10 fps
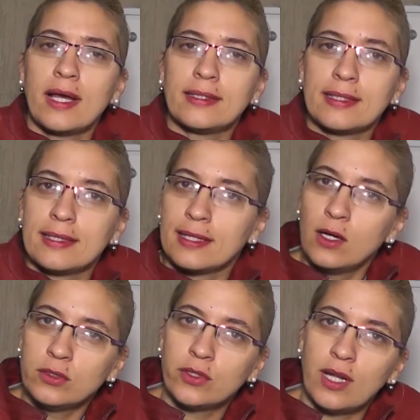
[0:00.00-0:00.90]
Olá,
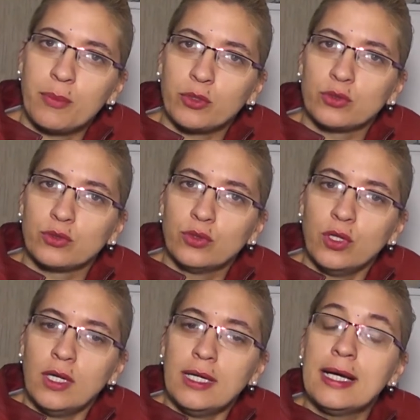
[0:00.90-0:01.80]
internauta, olá,
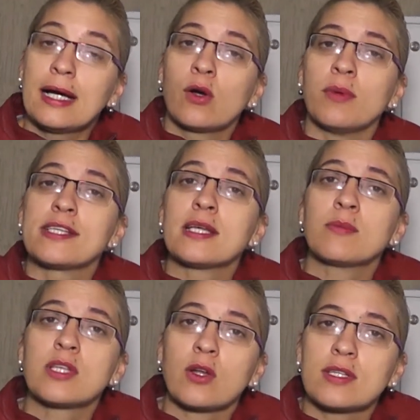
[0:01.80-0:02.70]
produtor.
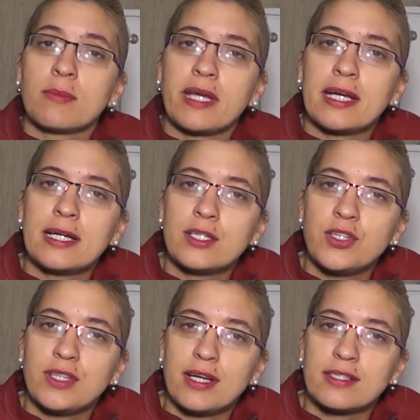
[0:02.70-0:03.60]
Começamos a nossa manhã
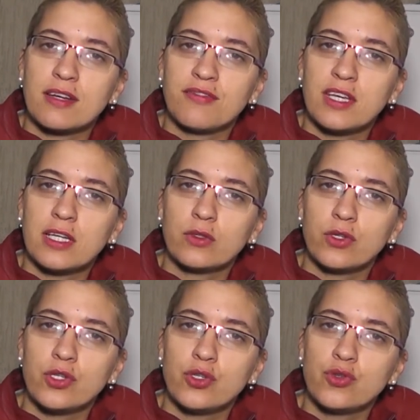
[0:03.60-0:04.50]
de terça-feira,
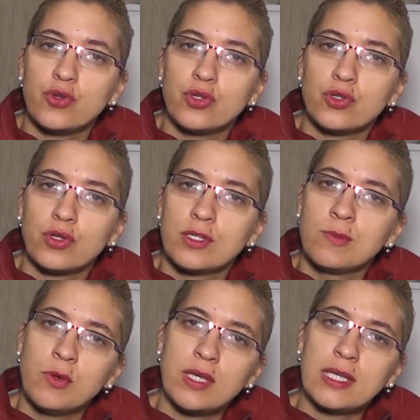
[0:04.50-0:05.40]
2 de junho de
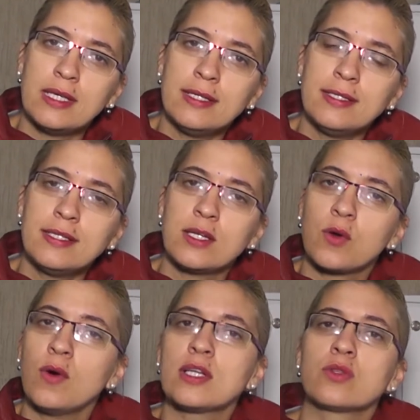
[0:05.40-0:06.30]
2015,
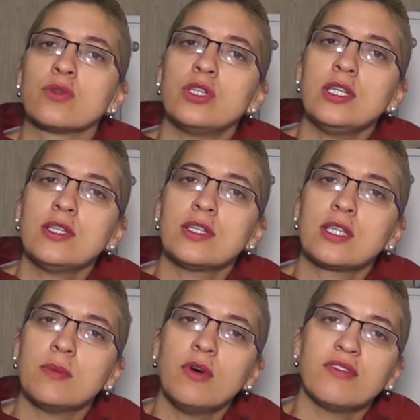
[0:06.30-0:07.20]
com as
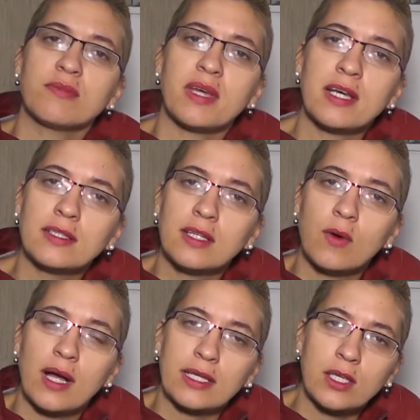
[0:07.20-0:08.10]
notícias que
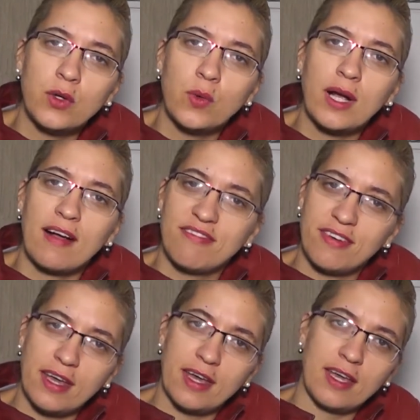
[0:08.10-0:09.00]
movimentam aqui o
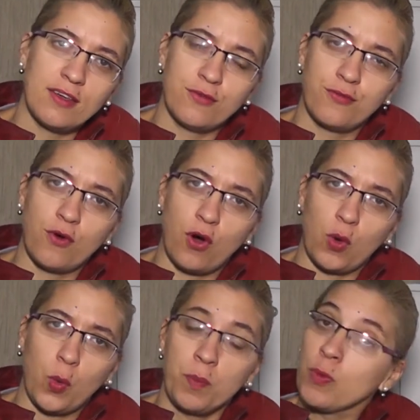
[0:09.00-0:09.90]
Café em
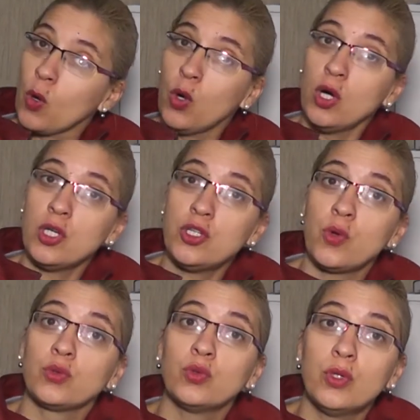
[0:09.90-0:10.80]
Foco.
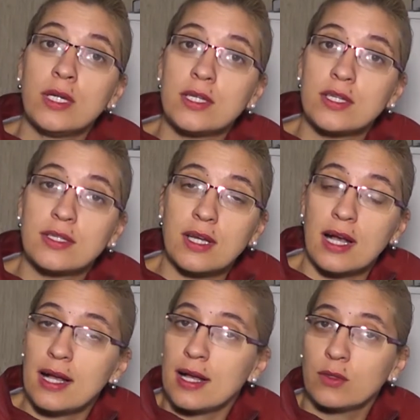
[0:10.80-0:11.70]
Hoje, Honduras
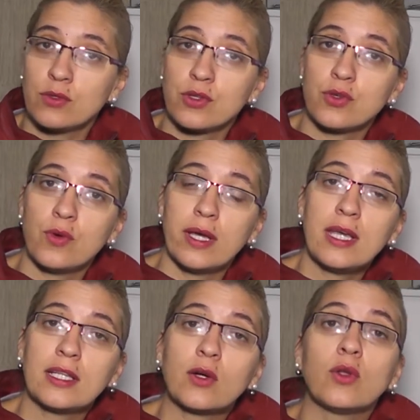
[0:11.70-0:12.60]
já anunciou
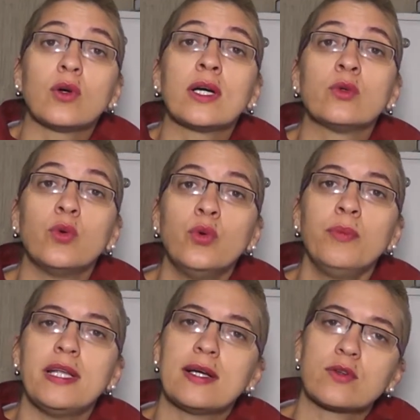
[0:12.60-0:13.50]
aí que está colocando um
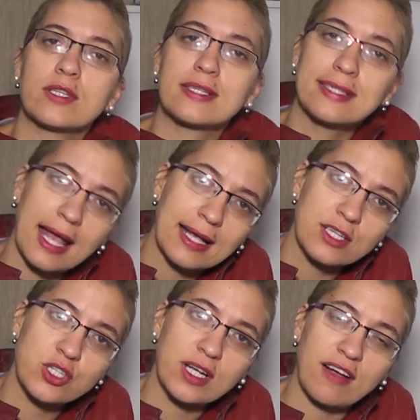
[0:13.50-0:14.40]
milhão de
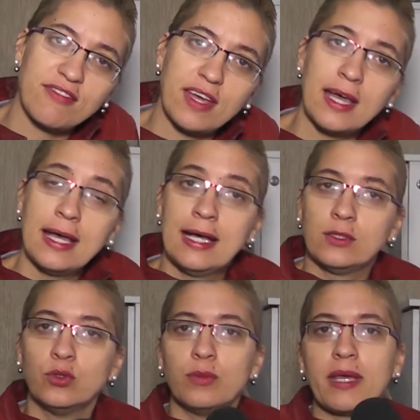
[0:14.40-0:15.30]
sacas de café
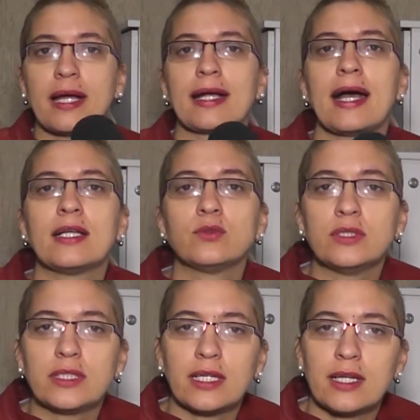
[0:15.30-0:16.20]
no mercado
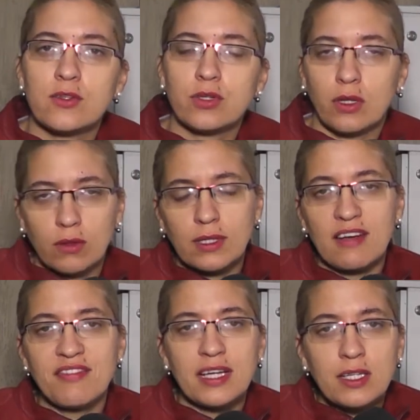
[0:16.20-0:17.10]
internacional.
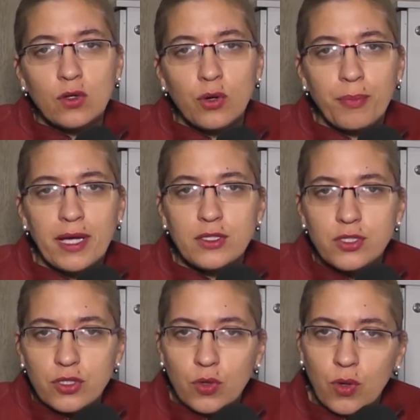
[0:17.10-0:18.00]
Café que não
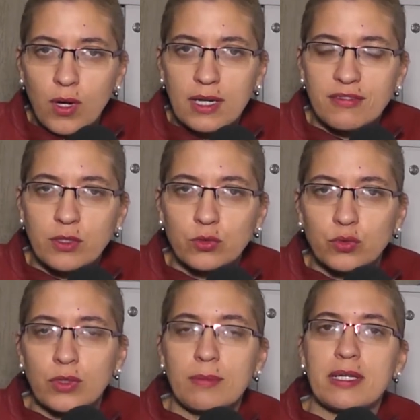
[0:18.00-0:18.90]
compete com a
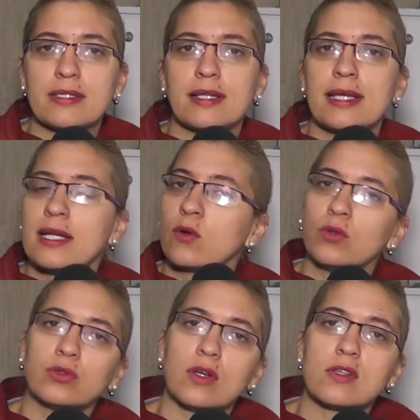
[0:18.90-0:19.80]
cafeicultura brasileira,
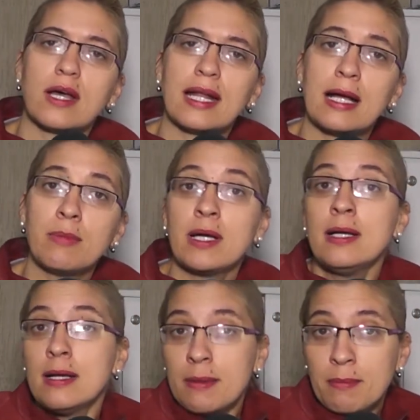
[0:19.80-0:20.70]
com o nosso arábica,
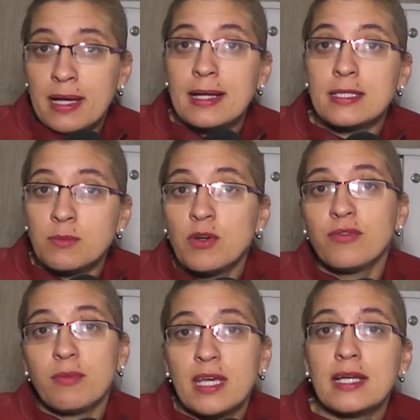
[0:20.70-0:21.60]
mas
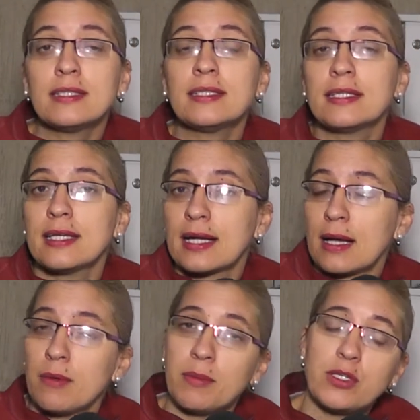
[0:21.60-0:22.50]
movimenta e
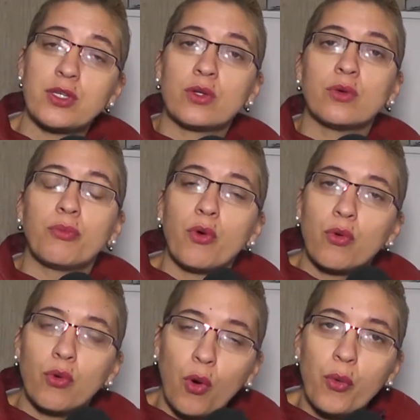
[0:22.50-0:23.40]
acaba mexendo um
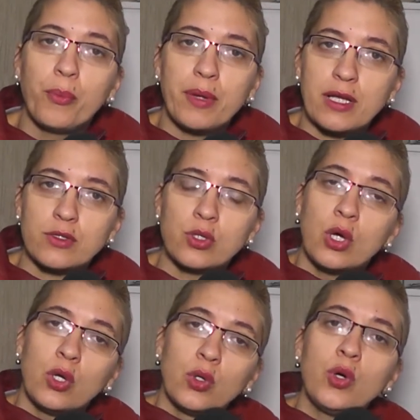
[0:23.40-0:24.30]
pouco com o preço.
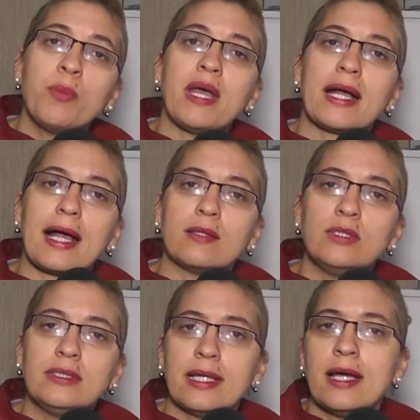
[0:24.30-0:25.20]
No
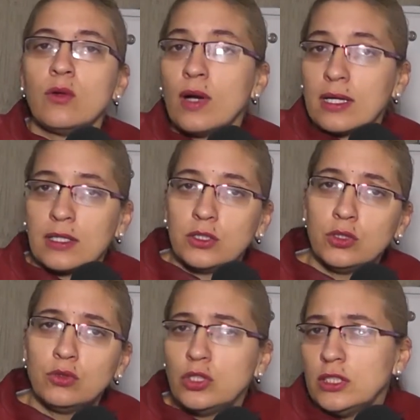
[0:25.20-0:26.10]
mercado interno, a
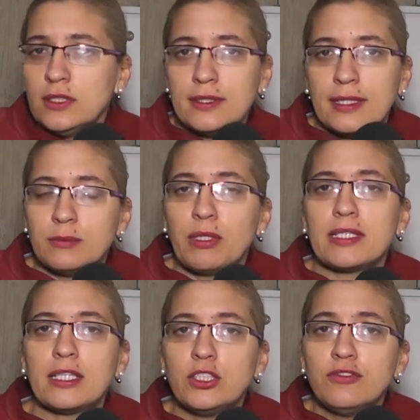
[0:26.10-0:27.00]
grande notícia, a
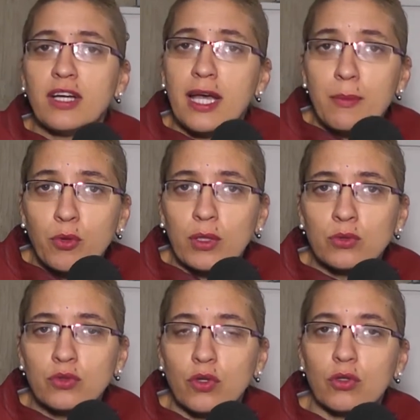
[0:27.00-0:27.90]
expectativa é para o
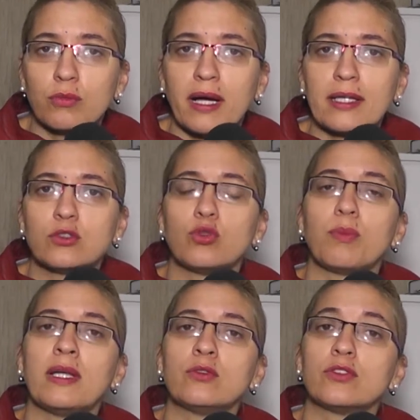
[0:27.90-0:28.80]
anúncio logo mais do
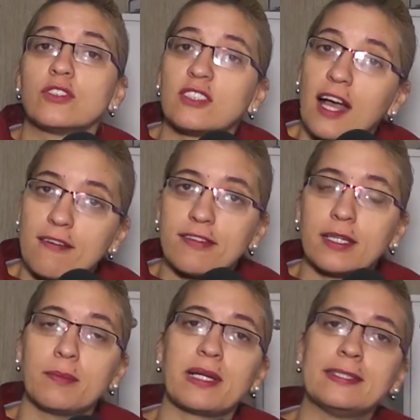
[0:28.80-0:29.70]
Plano
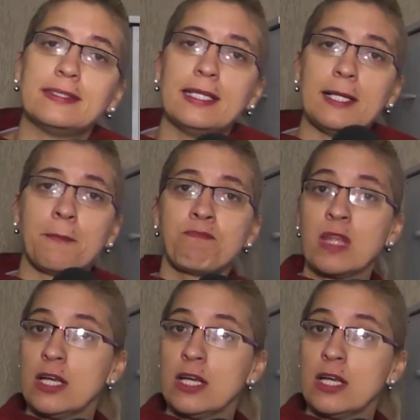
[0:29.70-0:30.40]
Safra em Brasília.